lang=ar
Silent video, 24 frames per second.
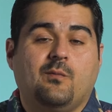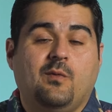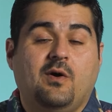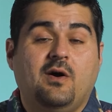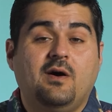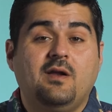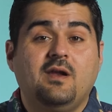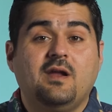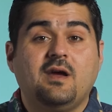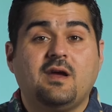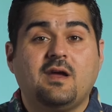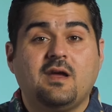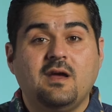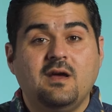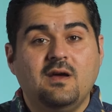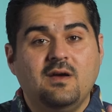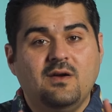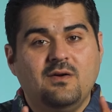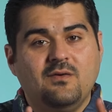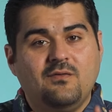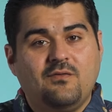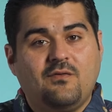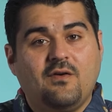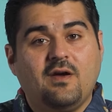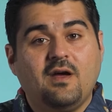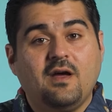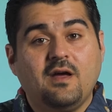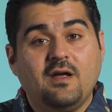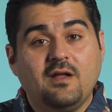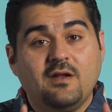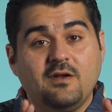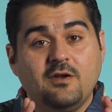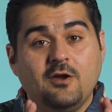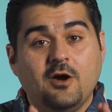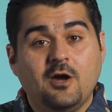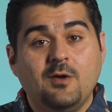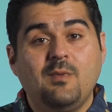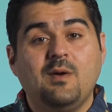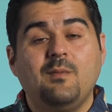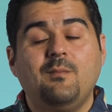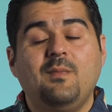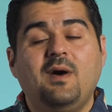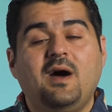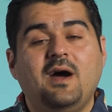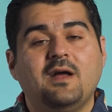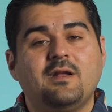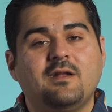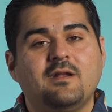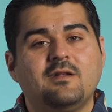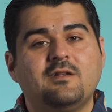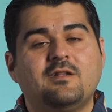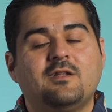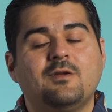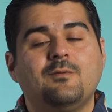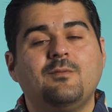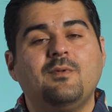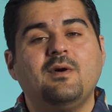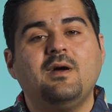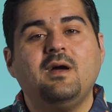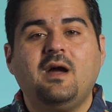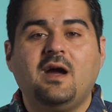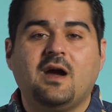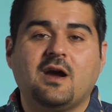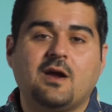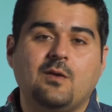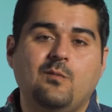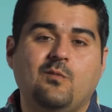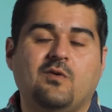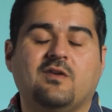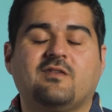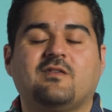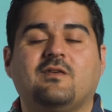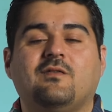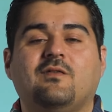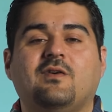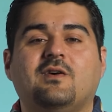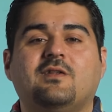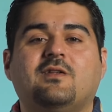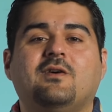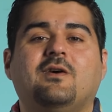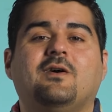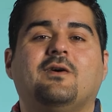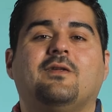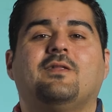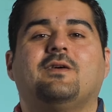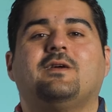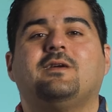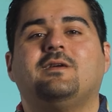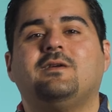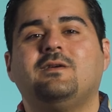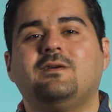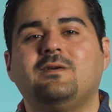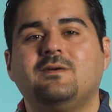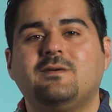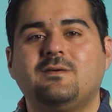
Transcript: مالك فدائما بعد انتبه حق المواصفات هذه